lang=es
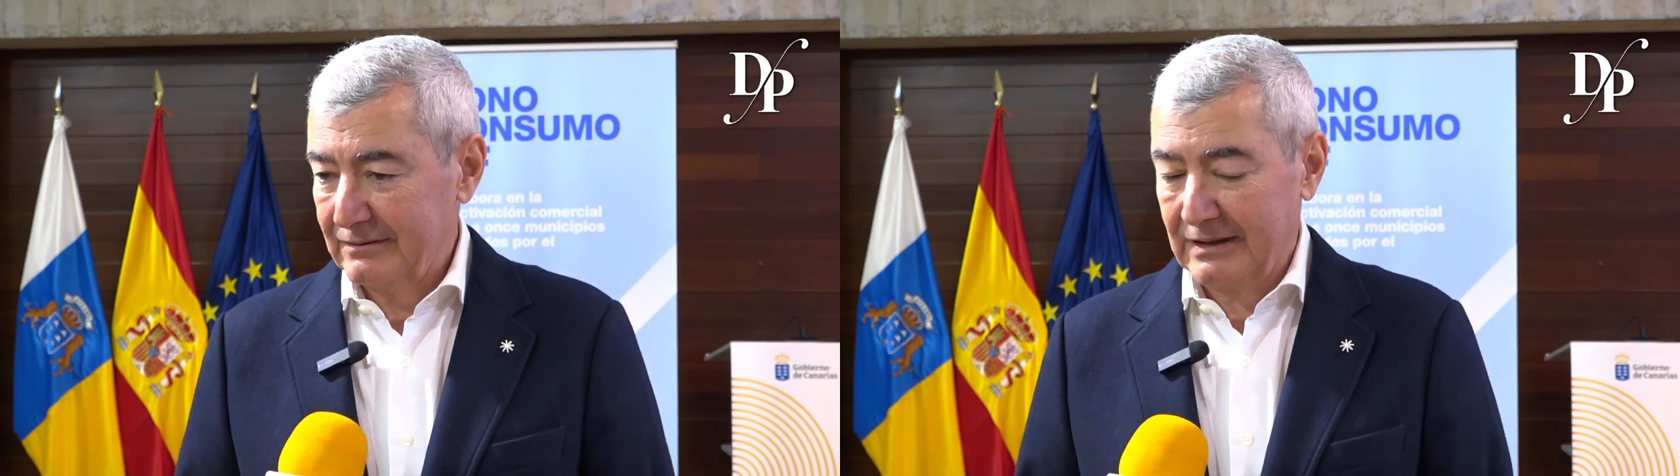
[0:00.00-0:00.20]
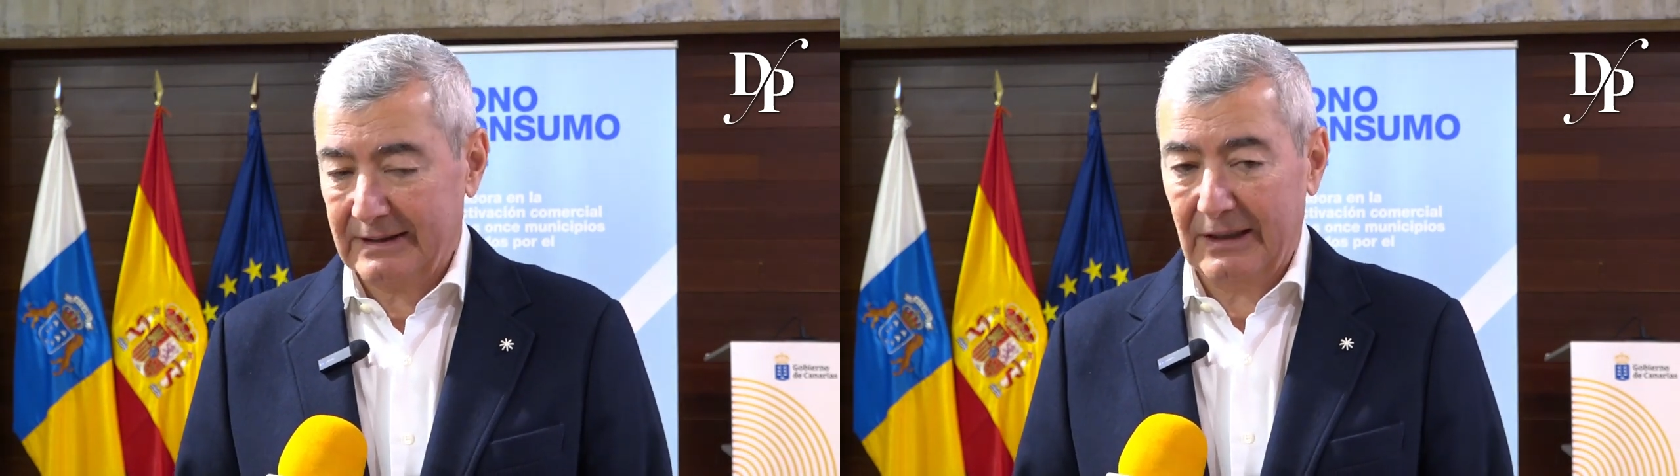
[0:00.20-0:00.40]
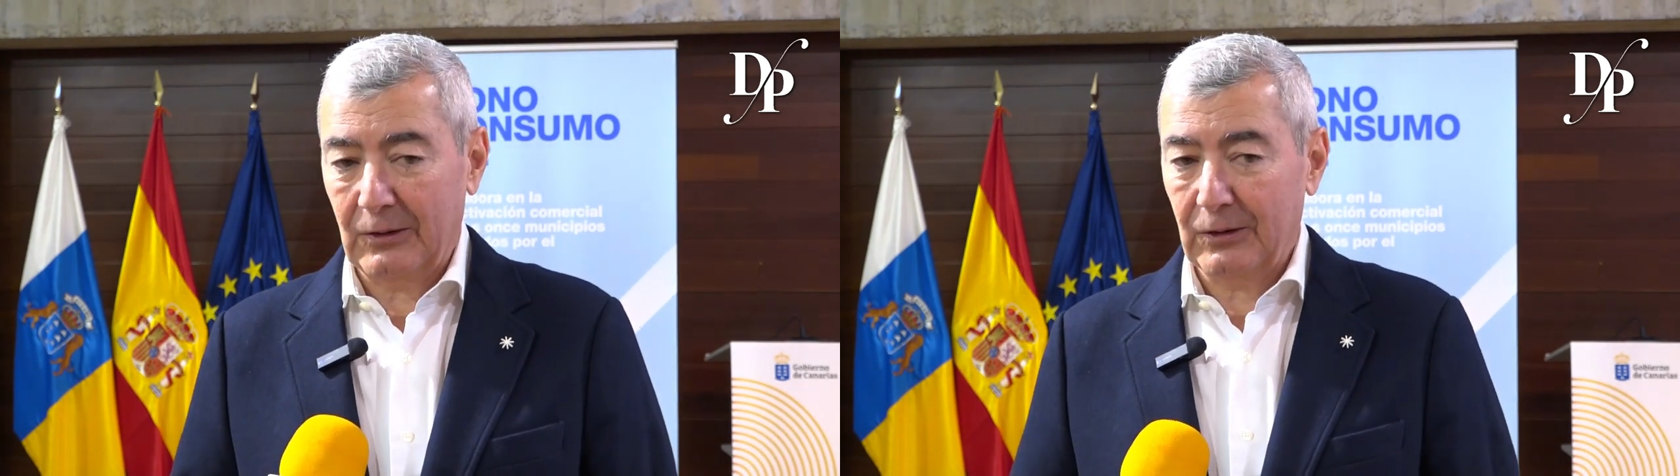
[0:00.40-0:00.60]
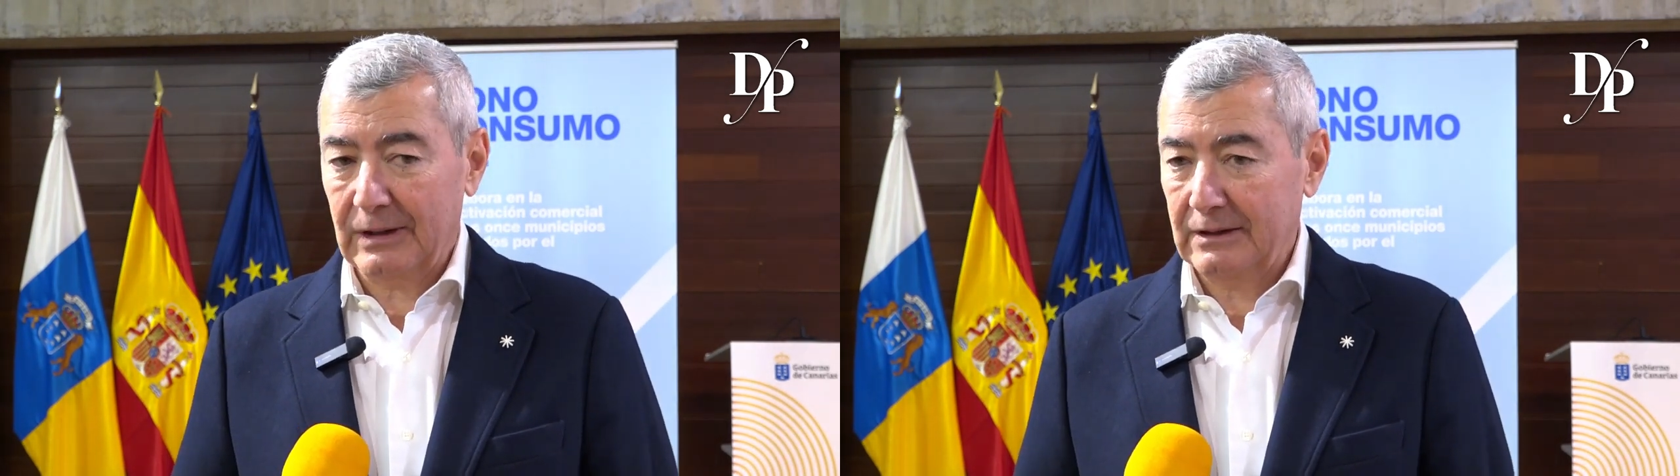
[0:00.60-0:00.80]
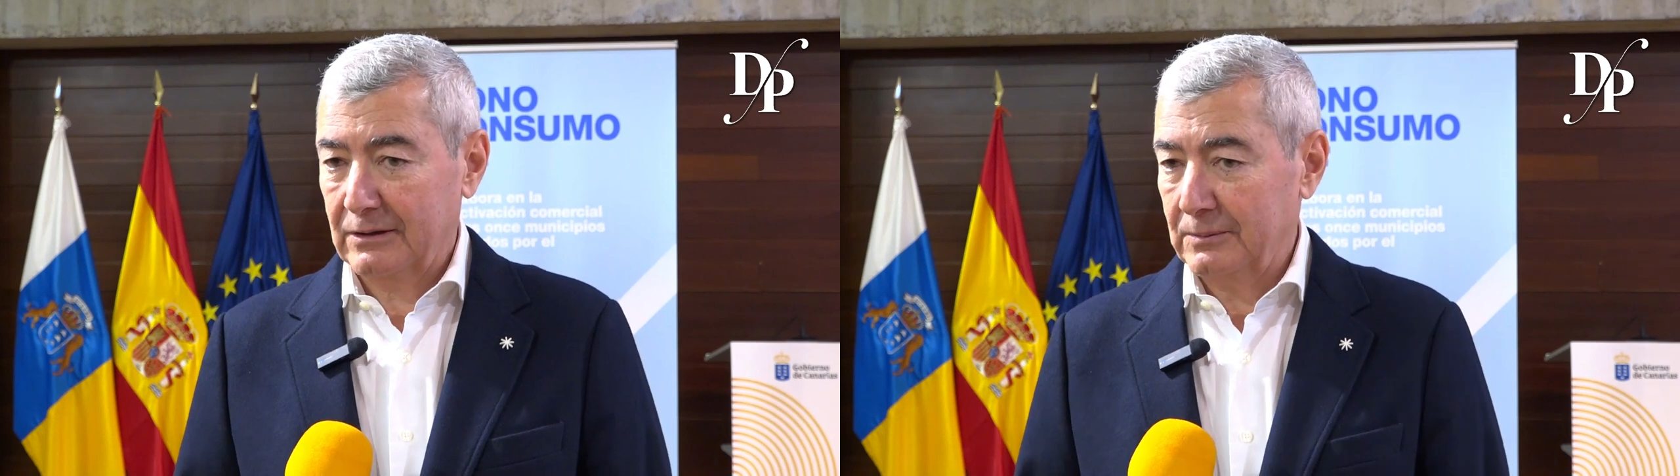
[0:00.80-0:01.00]
si están
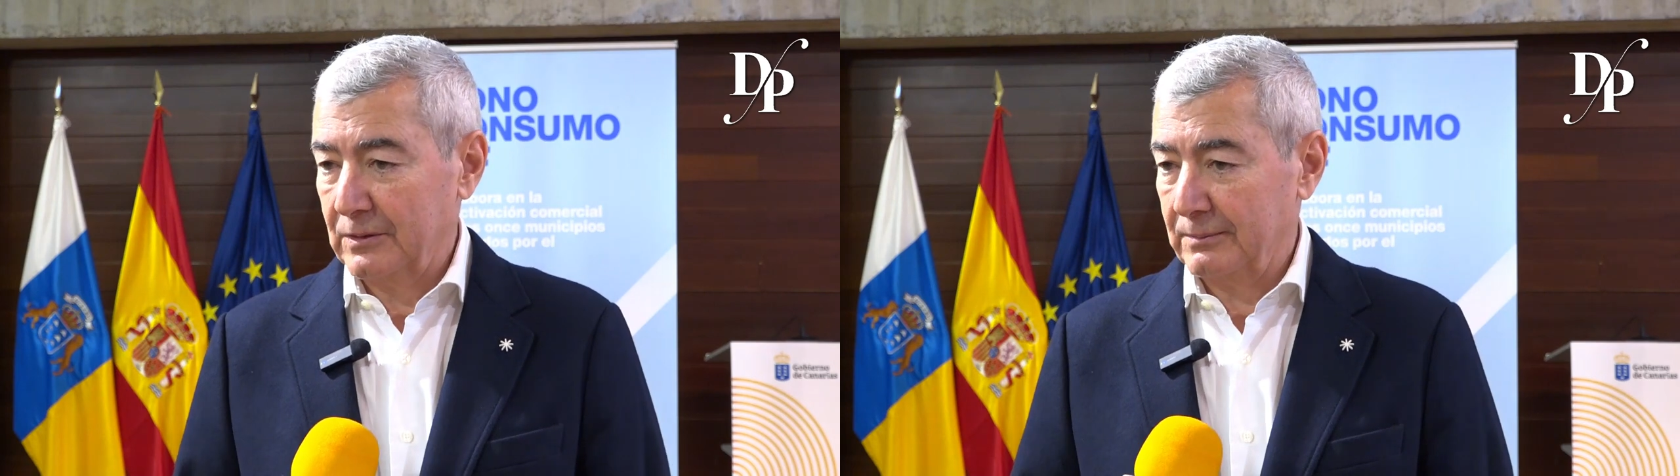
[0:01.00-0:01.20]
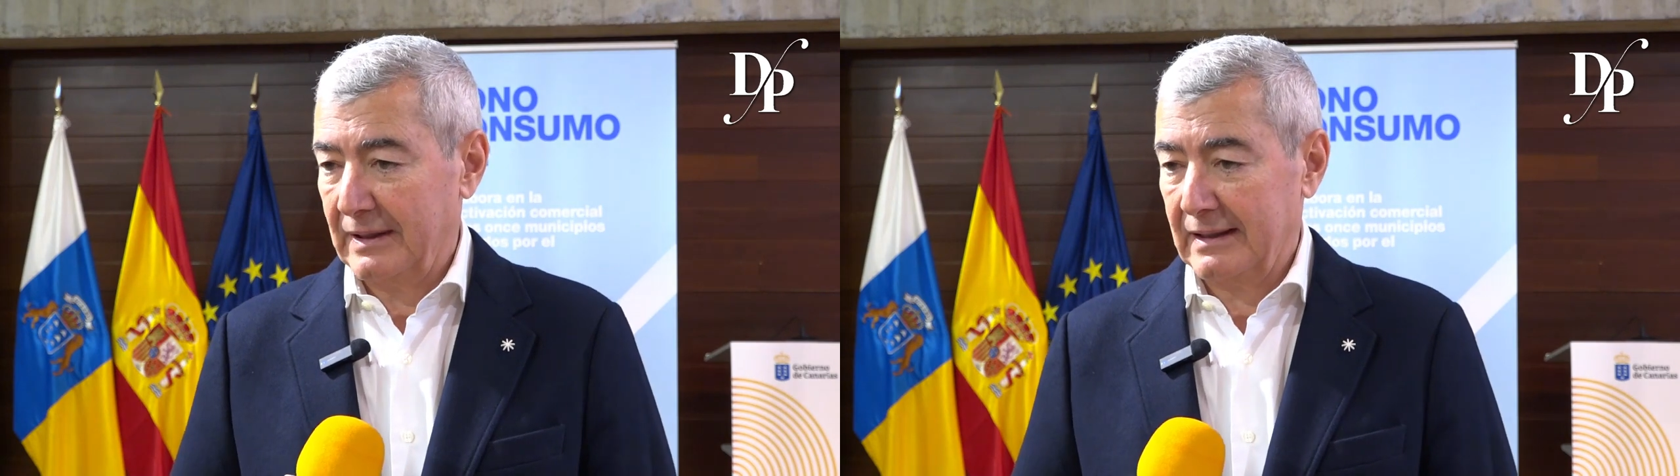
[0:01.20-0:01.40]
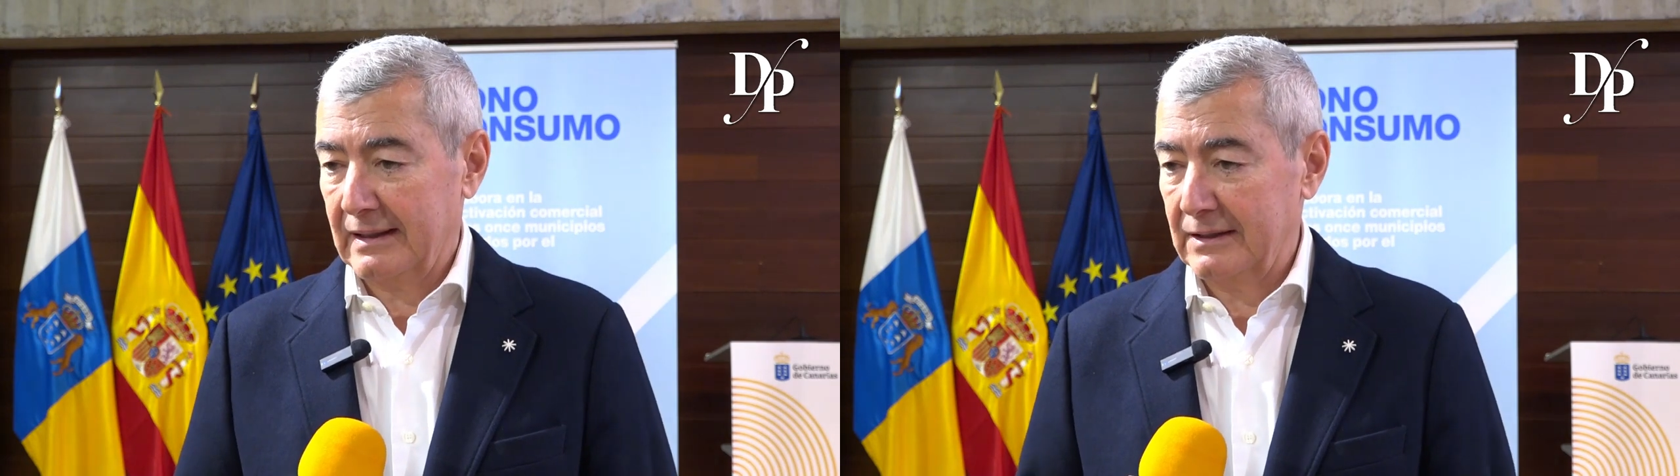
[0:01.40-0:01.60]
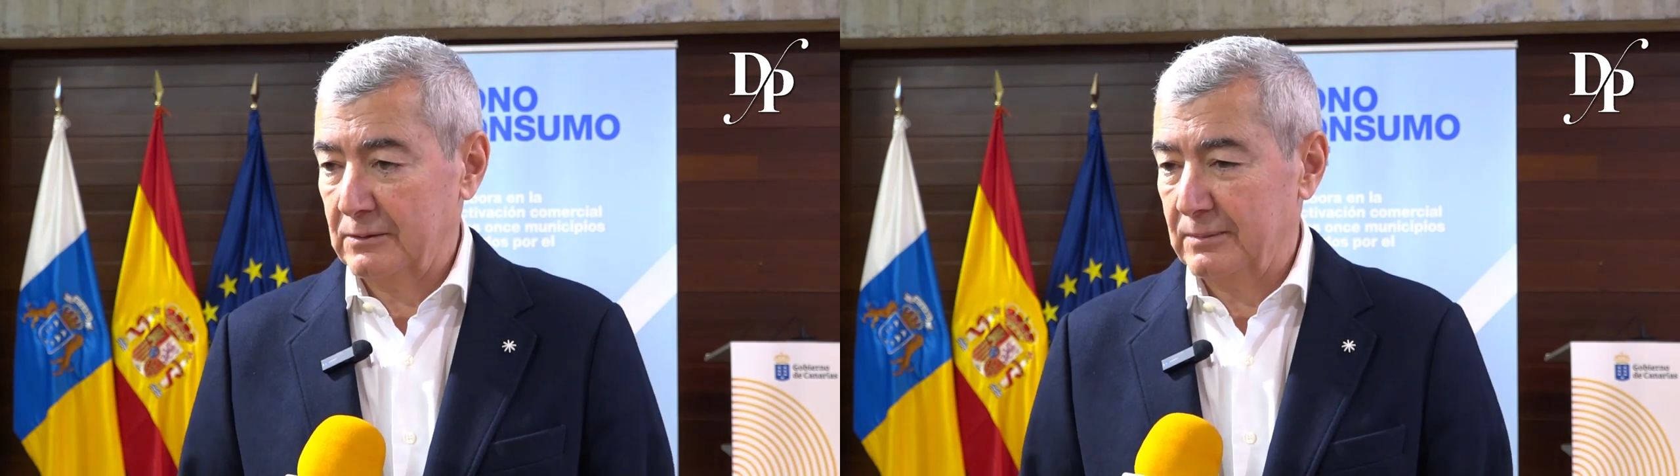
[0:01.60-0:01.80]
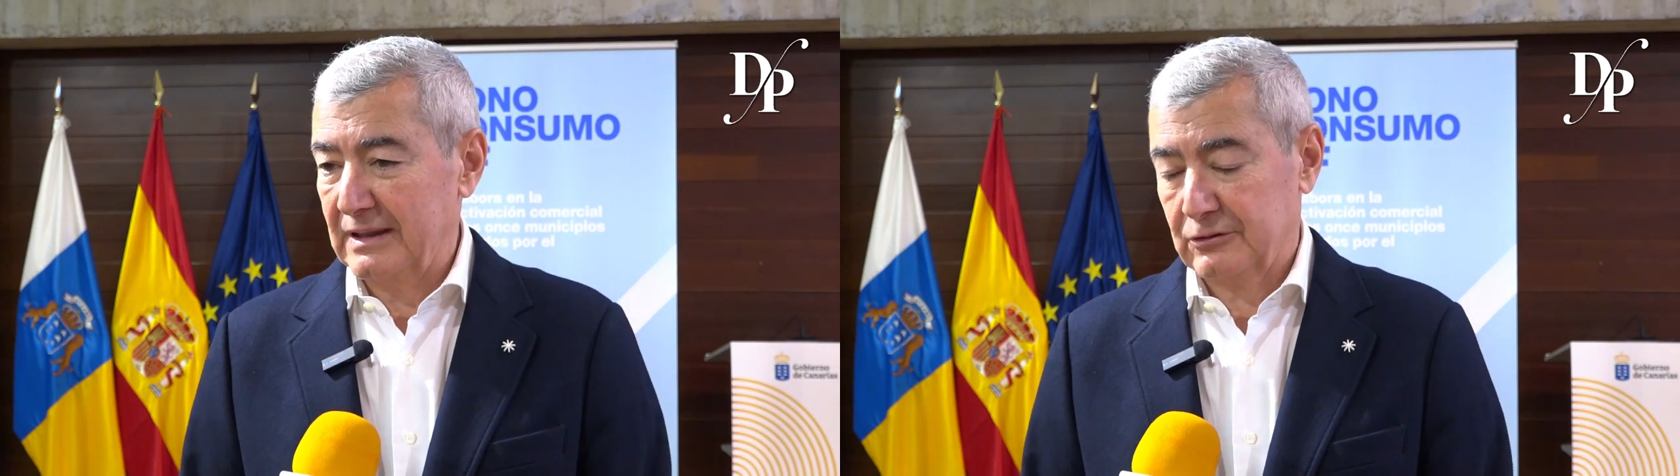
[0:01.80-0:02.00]
correctos, pues pagarle en
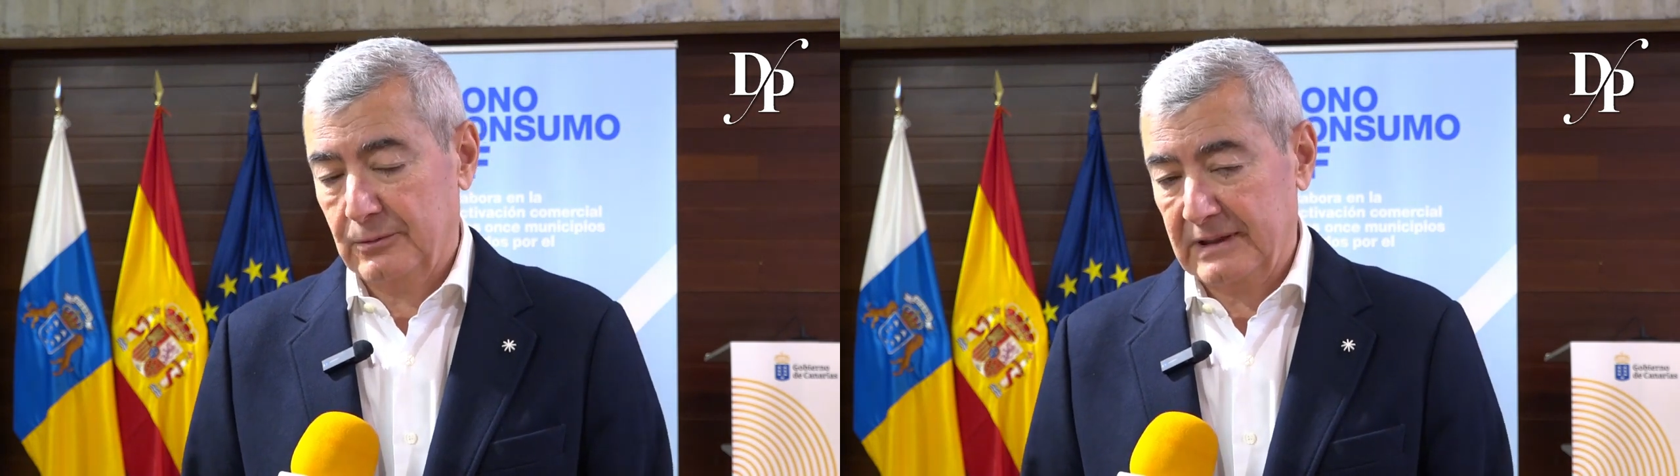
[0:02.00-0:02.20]
un plazo